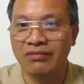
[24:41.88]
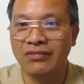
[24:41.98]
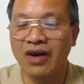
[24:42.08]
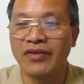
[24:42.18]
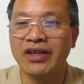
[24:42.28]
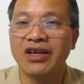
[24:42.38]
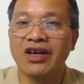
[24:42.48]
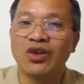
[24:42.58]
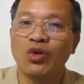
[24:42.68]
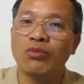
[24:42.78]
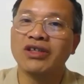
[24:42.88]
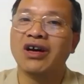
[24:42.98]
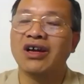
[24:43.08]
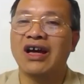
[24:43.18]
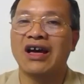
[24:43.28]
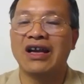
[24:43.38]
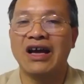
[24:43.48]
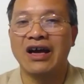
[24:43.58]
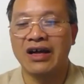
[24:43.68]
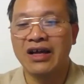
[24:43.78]
bởi vì lúc bấy giờ là
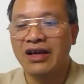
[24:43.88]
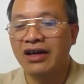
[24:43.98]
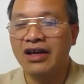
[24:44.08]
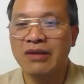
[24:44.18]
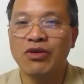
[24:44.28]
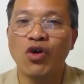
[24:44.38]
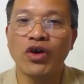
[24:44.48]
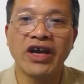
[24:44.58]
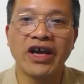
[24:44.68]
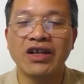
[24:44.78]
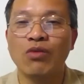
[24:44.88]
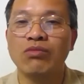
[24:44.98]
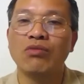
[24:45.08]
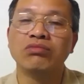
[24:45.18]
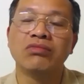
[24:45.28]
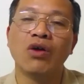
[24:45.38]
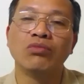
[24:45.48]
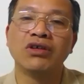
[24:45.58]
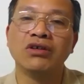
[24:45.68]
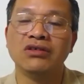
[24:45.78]
là ờ, khi mà ngồi ghế thì ông ông ông
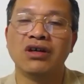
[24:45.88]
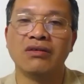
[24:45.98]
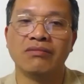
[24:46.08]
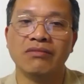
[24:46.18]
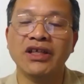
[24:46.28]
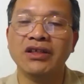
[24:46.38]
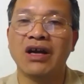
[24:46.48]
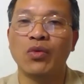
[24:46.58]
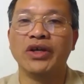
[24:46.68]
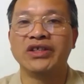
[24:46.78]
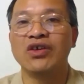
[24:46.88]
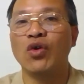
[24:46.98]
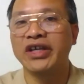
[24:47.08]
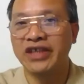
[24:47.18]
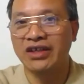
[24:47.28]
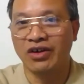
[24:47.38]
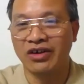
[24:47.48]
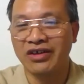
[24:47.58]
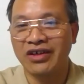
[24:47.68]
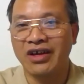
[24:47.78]
thứ trưởng bí thư đảng ủy sẽ ngồi ghế trên rồi
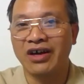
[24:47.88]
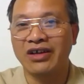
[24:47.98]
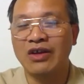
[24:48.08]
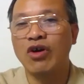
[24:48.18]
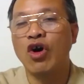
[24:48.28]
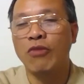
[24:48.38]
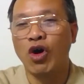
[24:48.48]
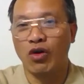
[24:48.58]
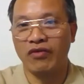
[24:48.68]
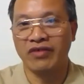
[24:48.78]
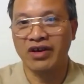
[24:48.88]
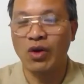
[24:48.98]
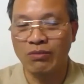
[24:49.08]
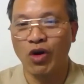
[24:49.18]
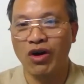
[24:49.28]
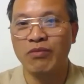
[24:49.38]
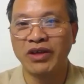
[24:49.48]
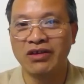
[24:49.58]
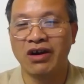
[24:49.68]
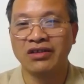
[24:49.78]
à, nếu họp bộ cơ quan bộ không bình
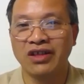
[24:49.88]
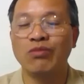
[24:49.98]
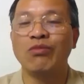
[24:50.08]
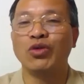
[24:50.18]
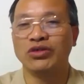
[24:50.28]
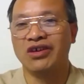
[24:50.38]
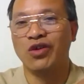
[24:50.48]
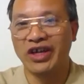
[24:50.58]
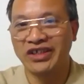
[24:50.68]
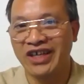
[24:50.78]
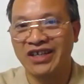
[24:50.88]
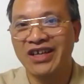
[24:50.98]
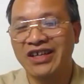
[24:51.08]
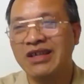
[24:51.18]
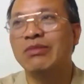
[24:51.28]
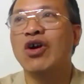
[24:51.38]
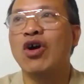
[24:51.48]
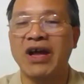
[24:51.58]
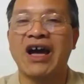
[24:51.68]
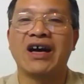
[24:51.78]
thường thì ông bộ trưởng ngồi ghế trên nhưng mà nếu
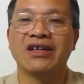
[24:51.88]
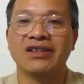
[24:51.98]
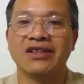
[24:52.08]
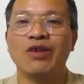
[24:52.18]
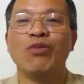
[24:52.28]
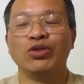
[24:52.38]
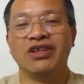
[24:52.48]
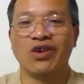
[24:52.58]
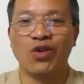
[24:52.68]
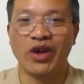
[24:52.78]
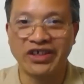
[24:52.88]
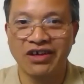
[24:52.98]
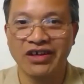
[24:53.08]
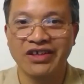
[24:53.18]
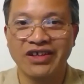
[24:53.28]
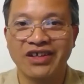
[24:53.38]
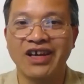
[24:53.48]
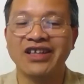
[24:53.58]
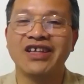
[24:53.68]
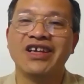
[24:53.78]
họp đảng thì ông bộ trưởng là ngồi ghế dưới
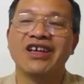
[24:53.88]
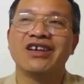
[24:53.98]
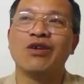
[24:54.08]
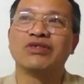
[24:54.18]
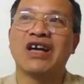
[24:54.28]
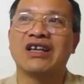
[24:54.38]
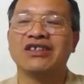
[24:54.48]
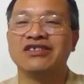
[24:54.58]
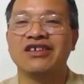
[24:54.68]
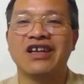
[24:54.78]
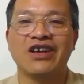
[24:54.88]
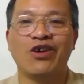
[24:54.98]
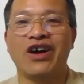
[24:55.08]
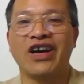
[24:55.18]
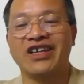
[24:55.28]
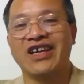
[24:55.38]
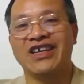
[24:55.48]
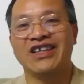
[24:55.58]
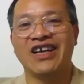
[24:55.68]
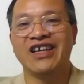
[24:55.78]
đấy thì cộng sản từ xưa nay họ hay
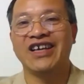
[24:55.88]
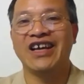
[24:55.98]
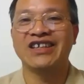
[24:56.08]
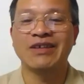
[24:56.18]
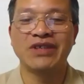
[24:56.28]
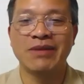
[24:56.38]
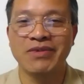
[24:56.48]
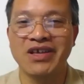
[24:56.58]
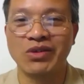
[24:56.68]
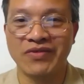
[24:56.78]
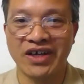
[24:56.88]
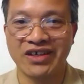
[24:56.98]
hay hay hay sắp xếp kiểu như vậy